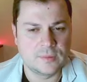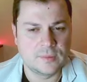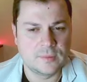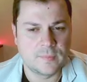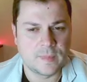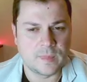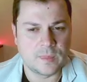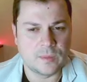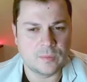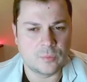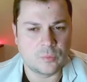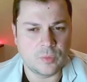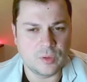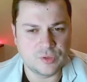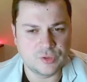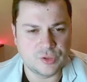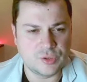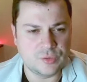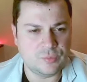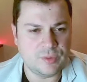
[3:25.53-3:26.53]
donc roi
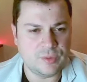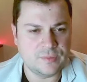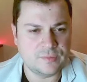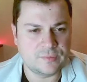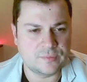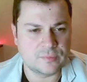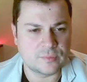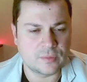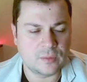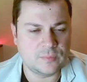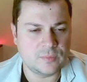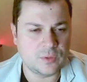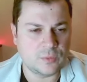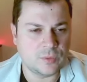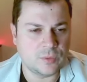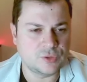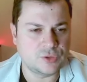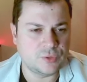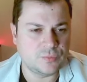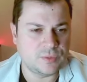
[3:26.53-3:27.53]
g8. En même temps, roi
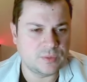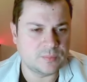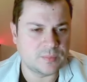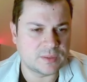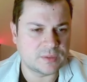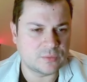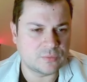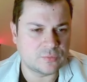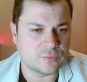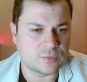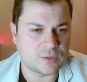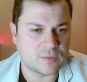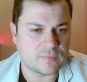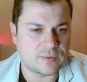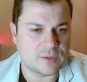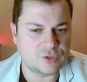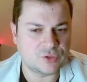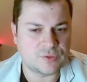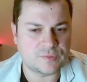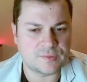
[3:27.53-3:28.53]
g8, maintenant son
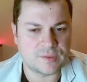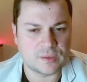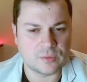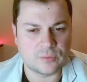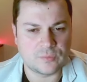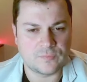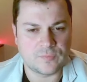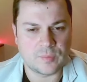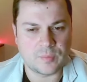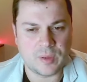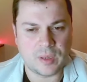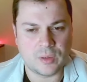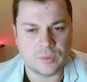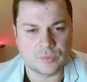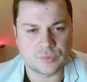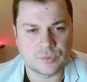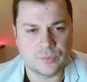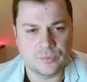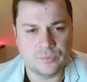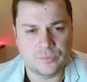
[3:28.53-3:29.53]
cavalier g5 ne fait pas
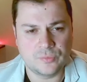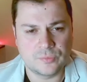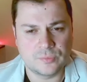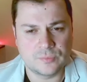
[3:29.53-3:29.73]
grand-chose.